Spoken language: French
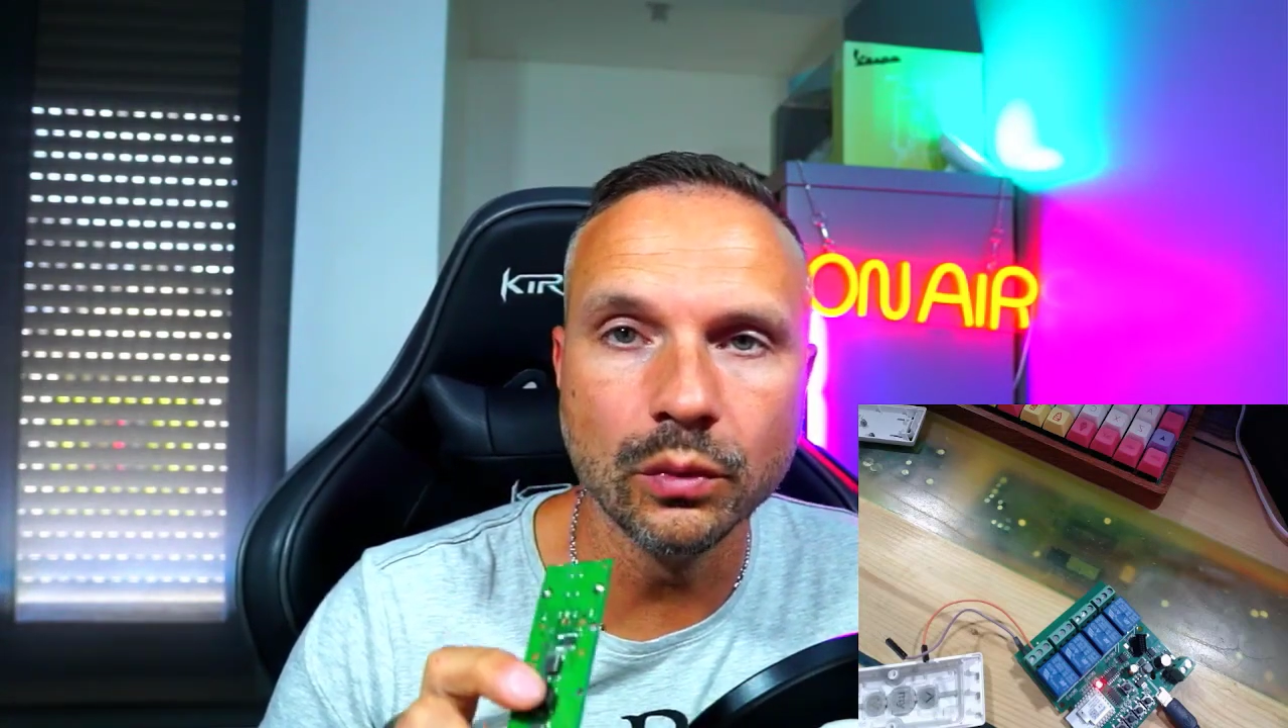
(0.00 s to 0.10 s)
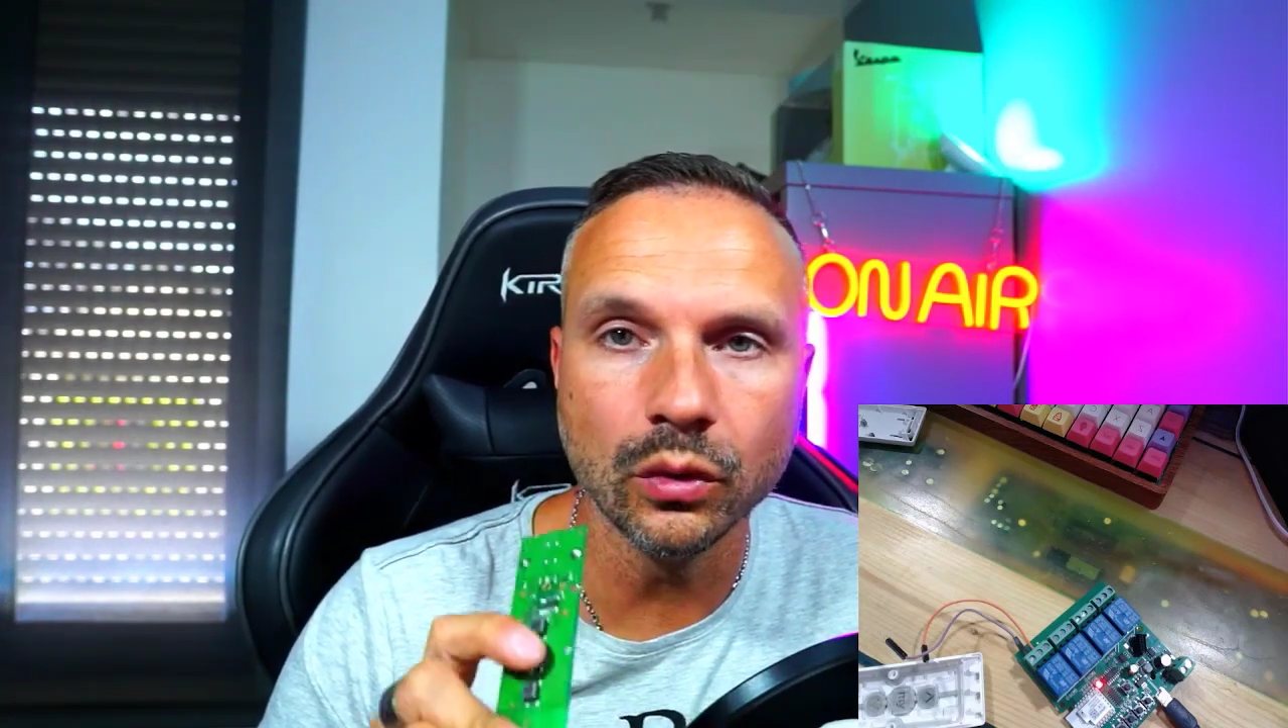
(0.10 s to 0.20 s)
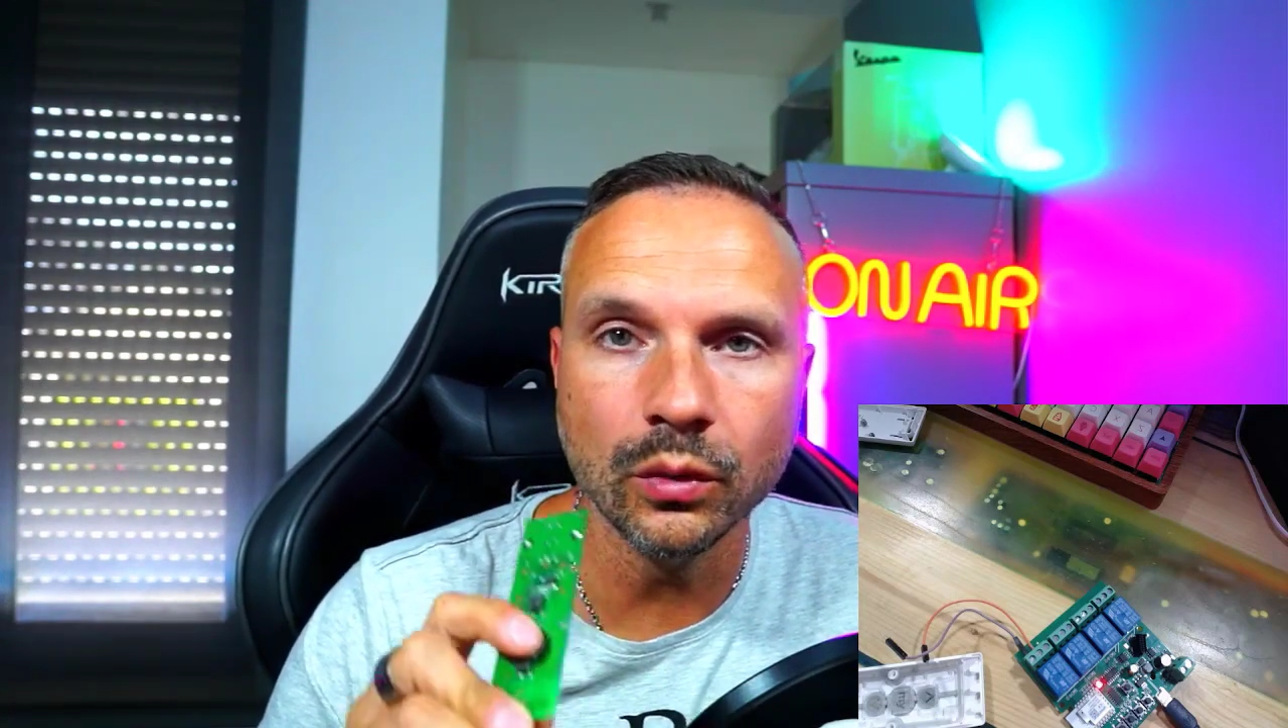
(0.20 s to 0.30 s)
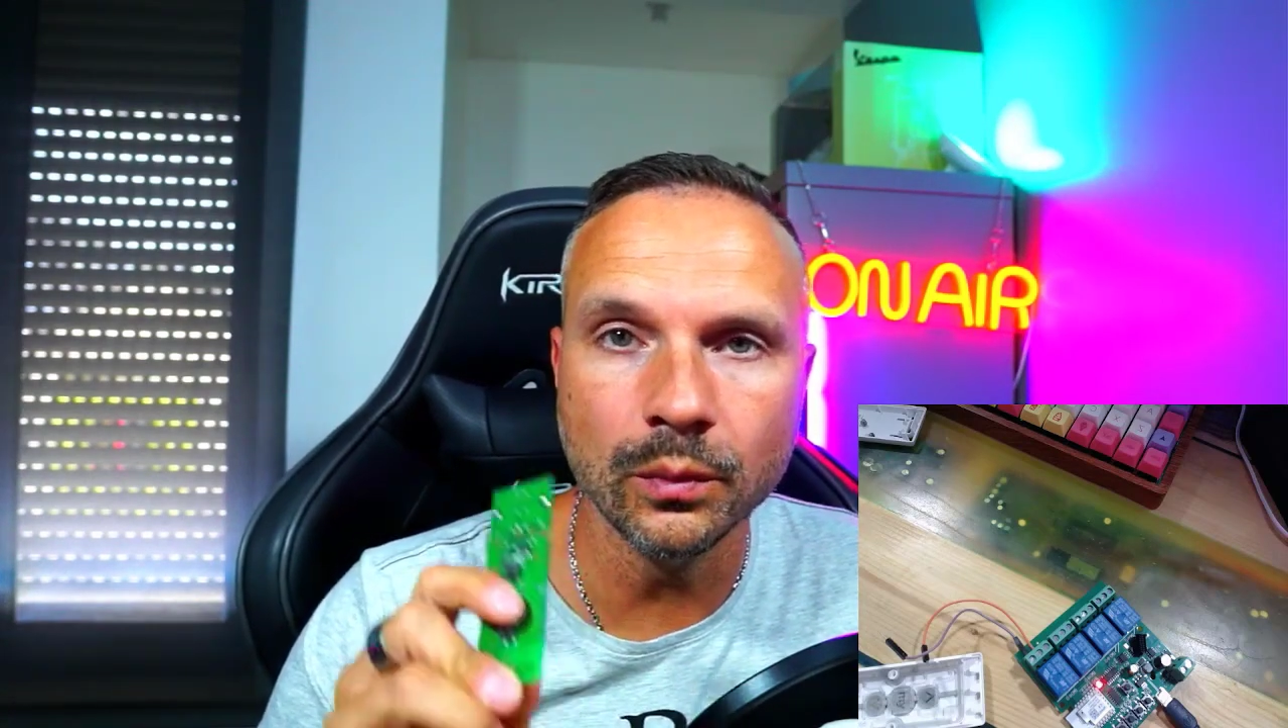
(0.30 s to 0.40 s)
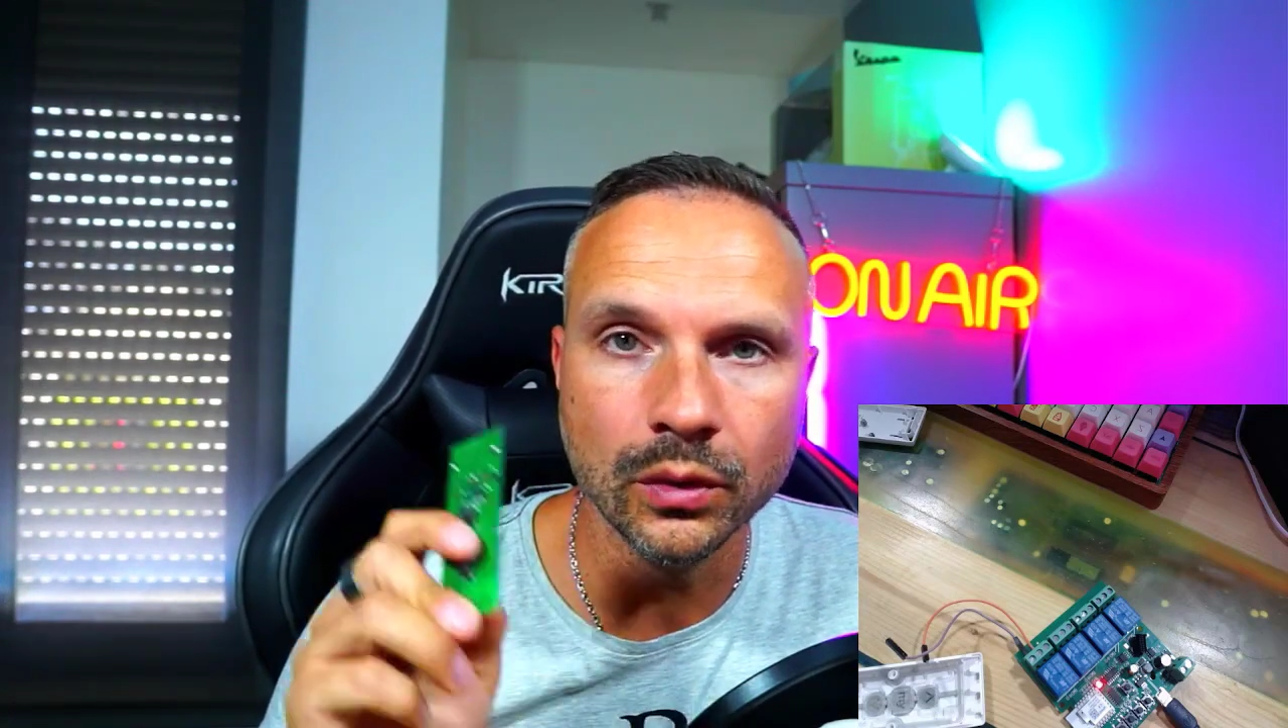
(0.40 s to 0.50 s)
le
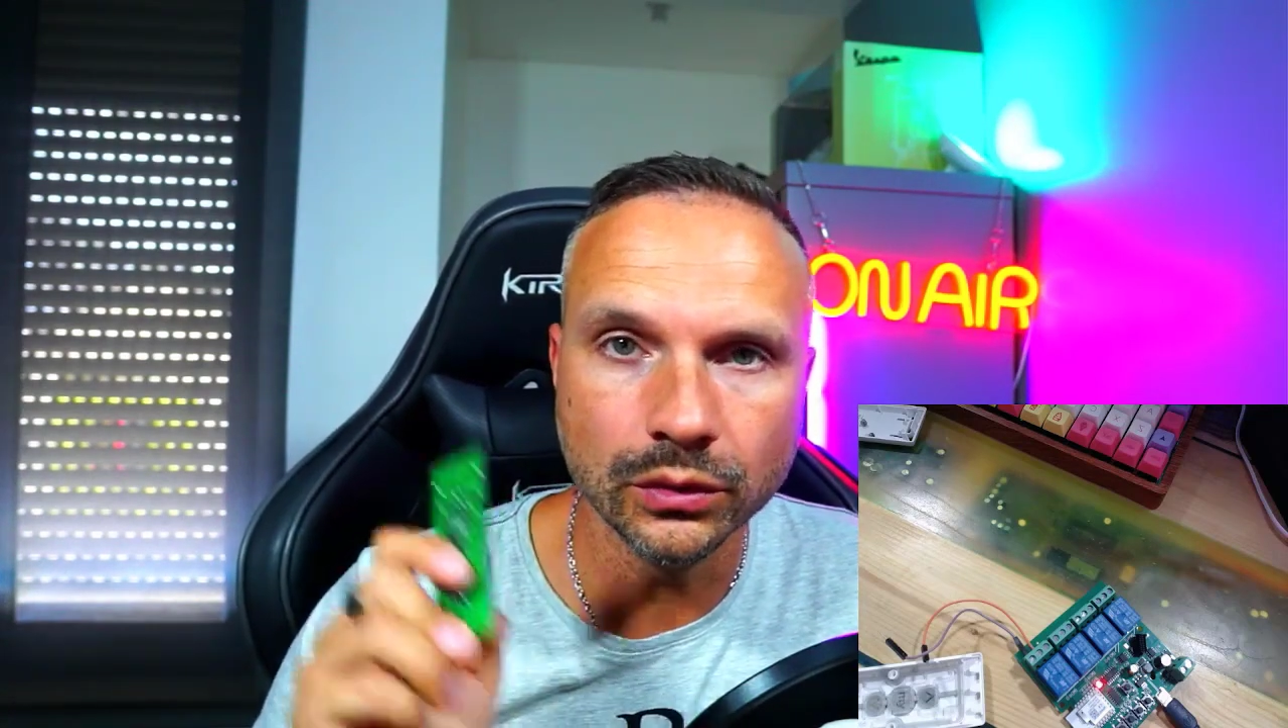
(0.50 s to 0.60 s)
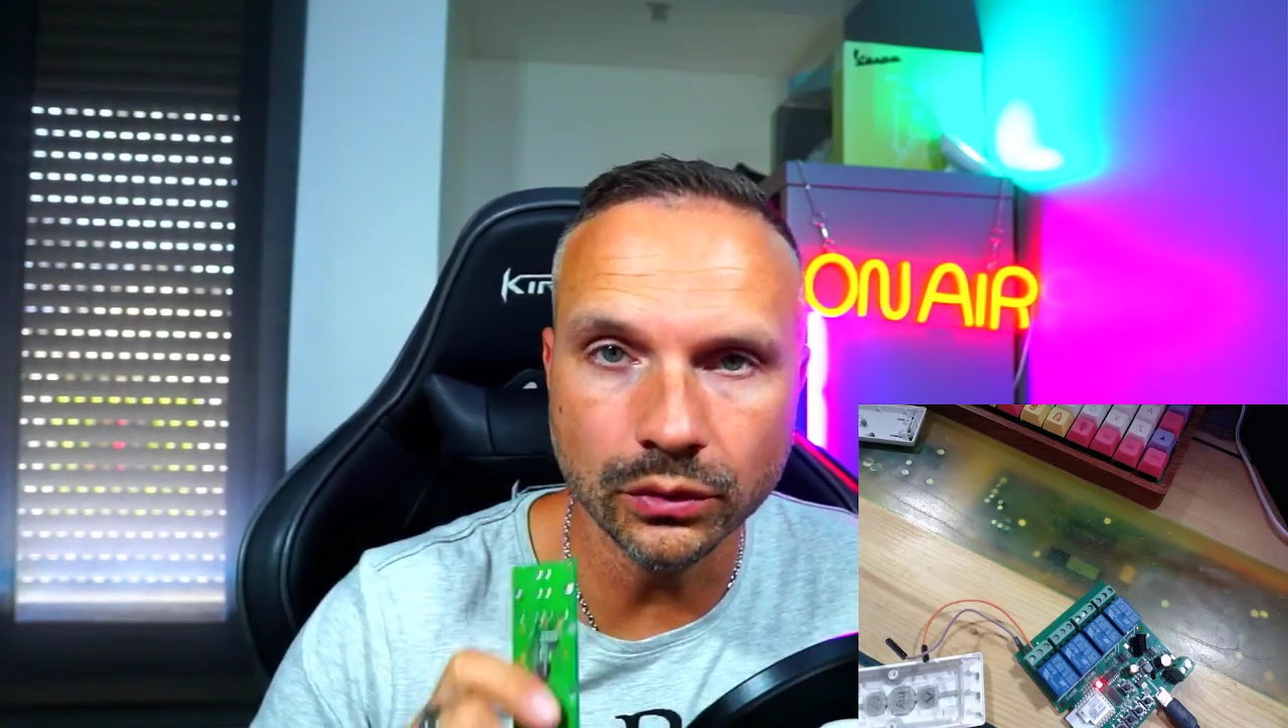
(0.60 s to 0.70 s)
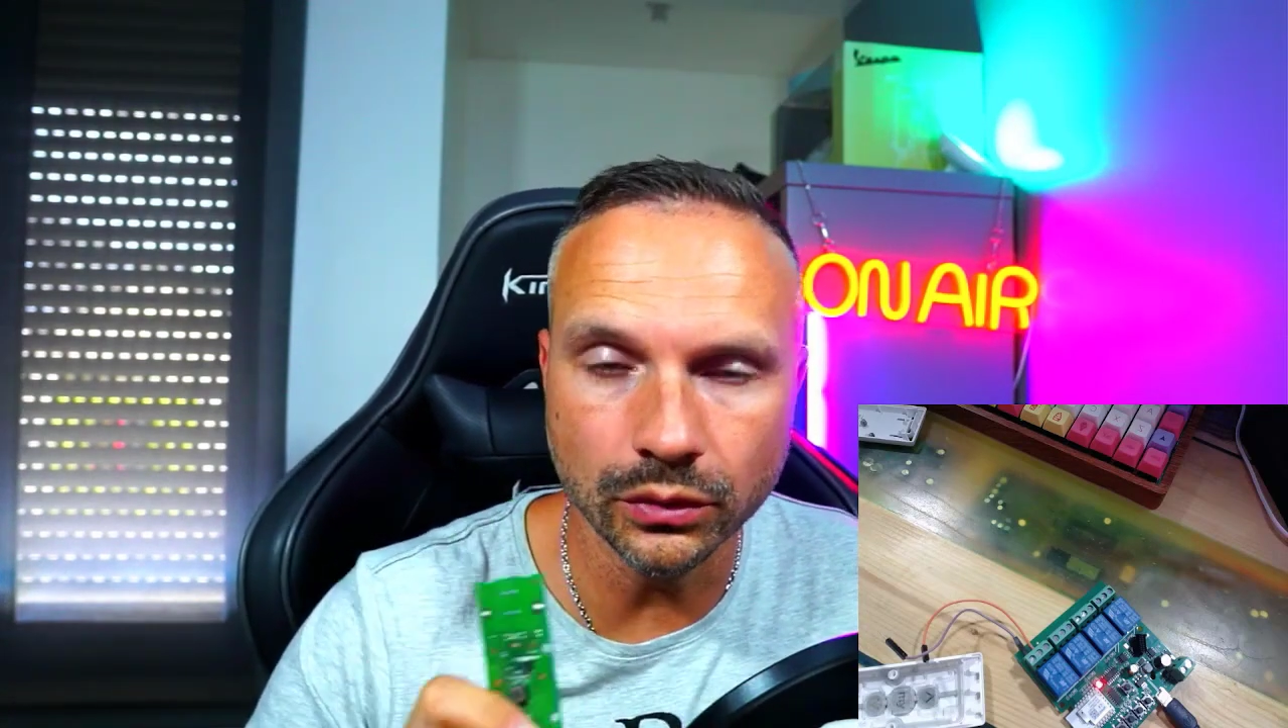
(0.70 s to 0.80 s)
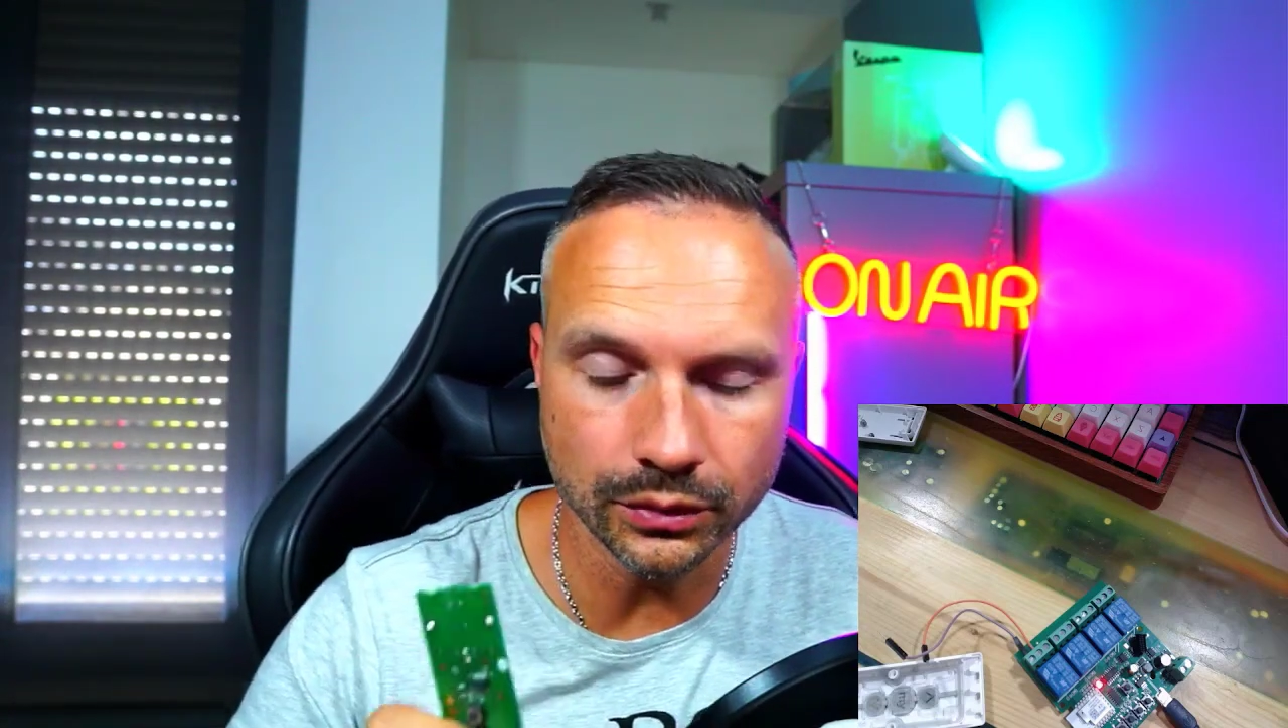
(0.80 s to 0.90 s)
mode